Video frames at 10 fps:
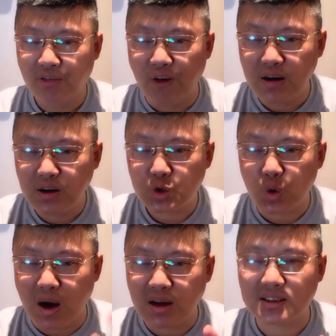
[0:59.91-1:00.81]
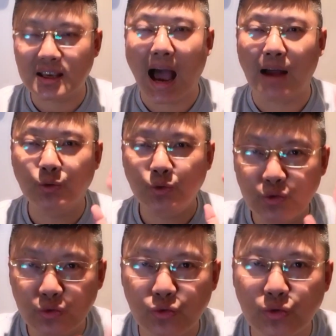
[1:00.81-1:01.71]
风霜残
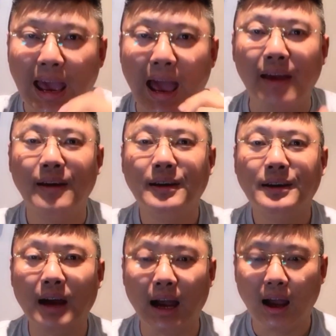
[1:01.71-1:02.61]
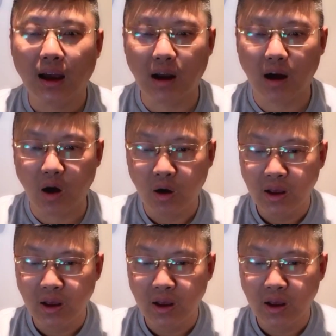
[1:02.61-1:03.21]
玉颜啊，然后